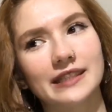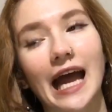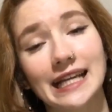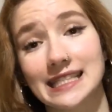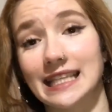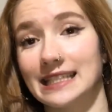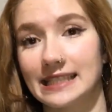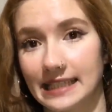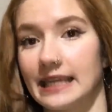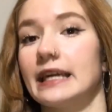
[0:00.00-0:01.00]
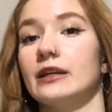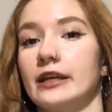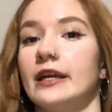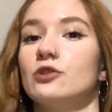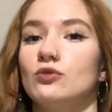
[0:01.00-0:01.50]
derseniz ki
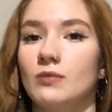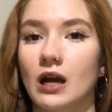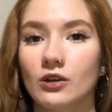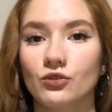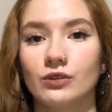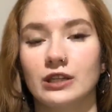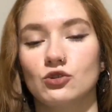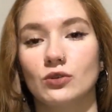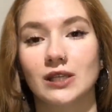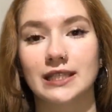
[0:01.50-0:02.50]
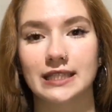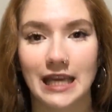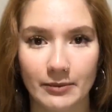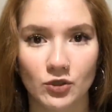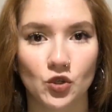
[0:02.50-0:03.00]
e, cuma günleri çok
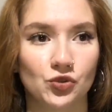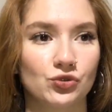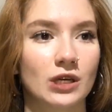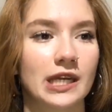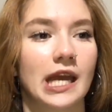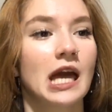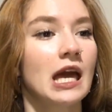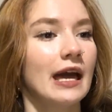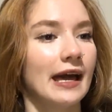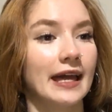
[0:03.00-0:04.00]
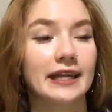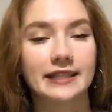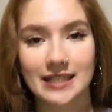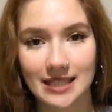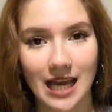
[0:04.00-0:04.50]
izleyemiyoruz. Hani
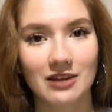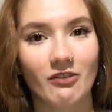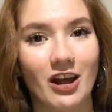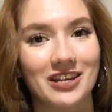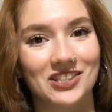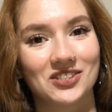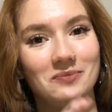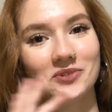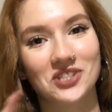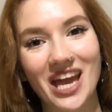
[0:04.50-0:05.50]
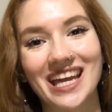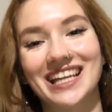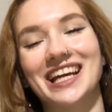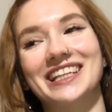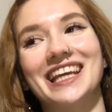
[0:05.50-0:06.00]
e, diziler var işte bir
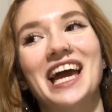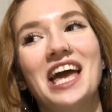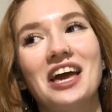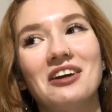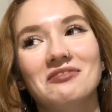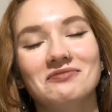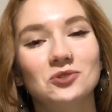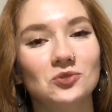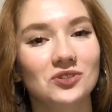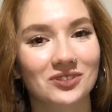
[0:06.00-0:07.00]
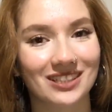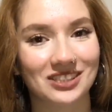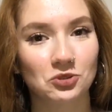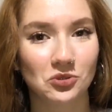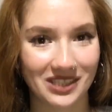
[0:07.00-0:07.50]
şey hani çünkü
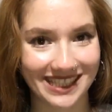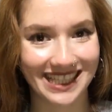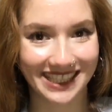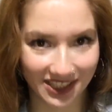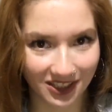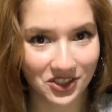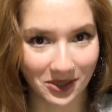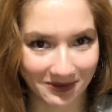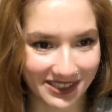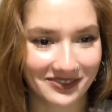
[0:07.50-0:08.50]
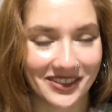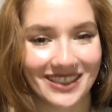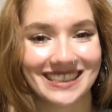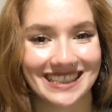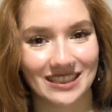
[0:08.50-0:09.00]
çoğu insan Yalı Çapkını
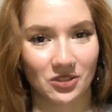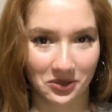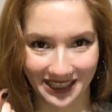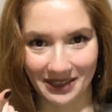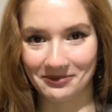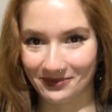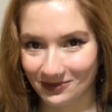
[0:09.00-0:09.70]
falan izliyor diye